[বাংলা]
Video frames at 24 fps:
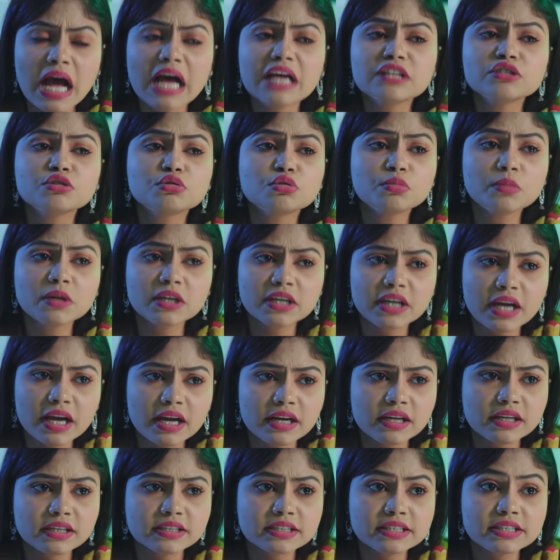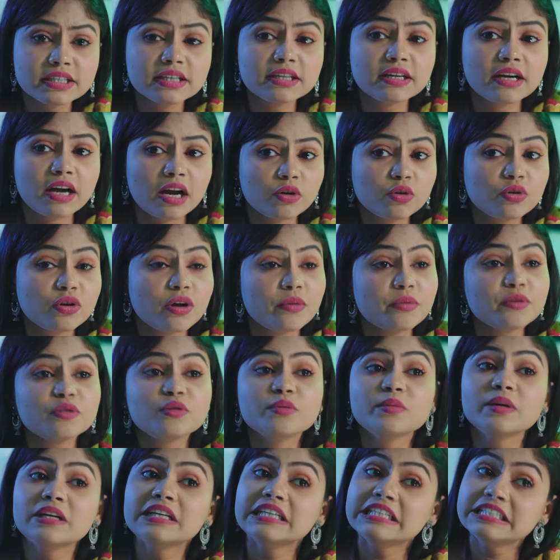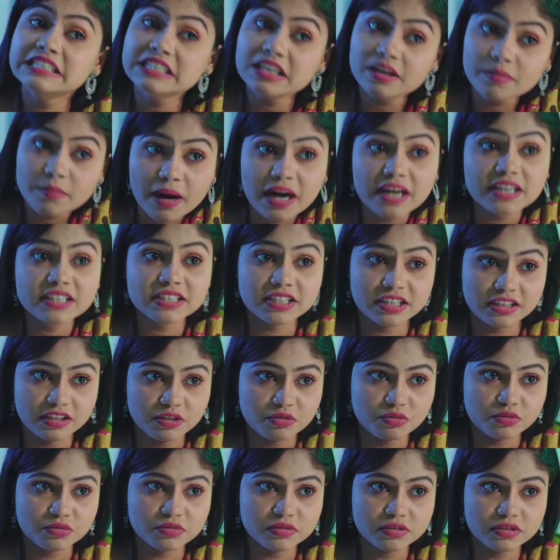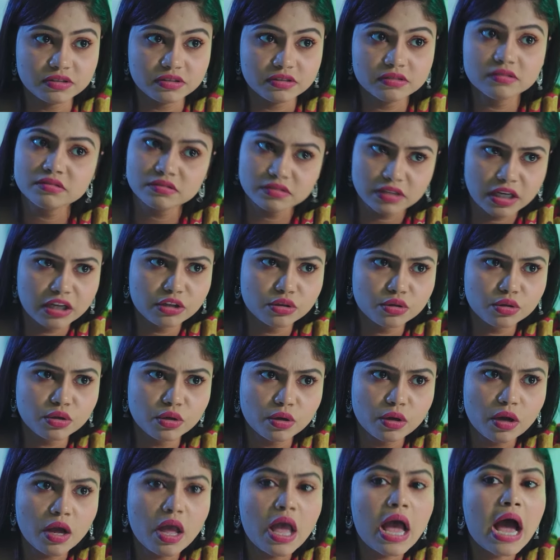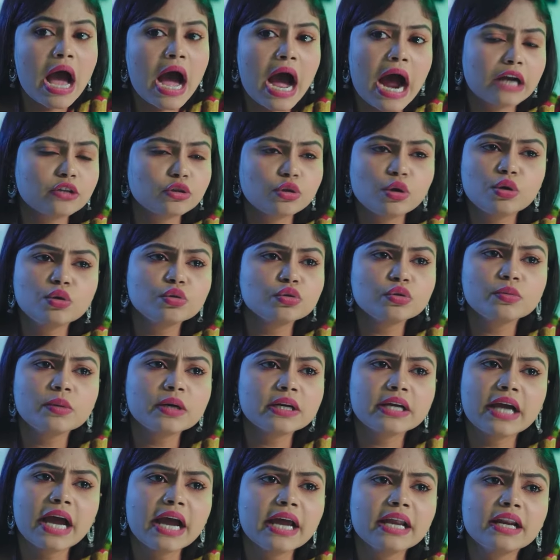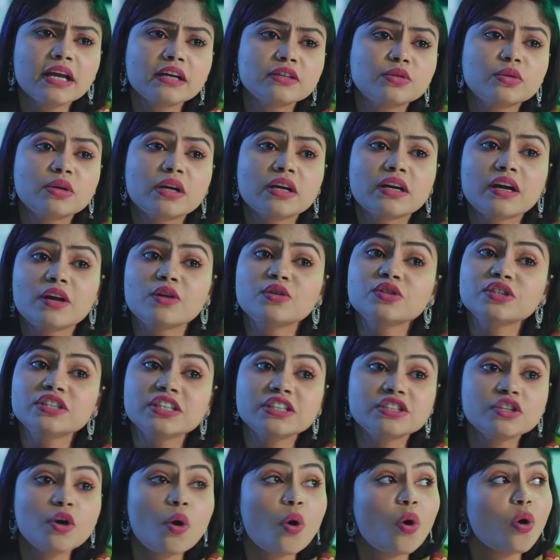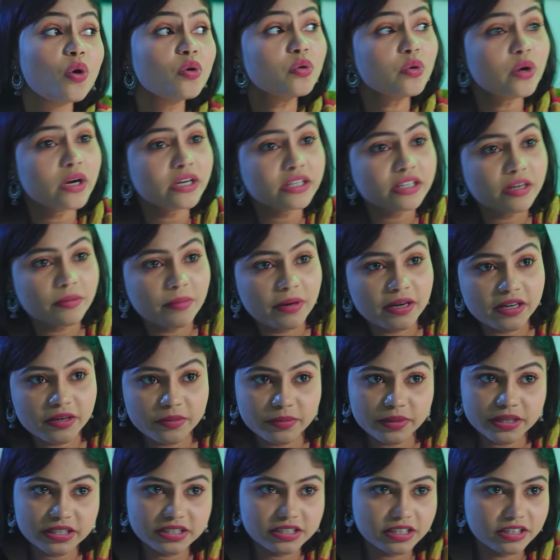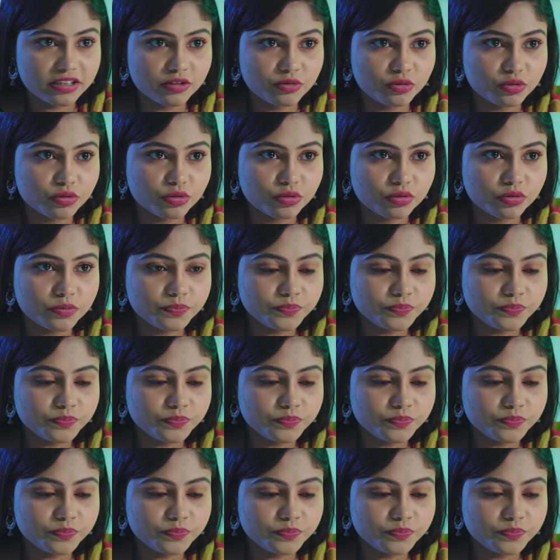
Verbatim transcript: আজ তোমার গায়ে লাগছে কারণ আমি তোমার নিজের মায়ের সাথে করছি তাই তো আর তখন তোমার গায়ে লাগতো না কারণ সে যে অন্য একটা বাড়ির মেয়ের সাথে করতো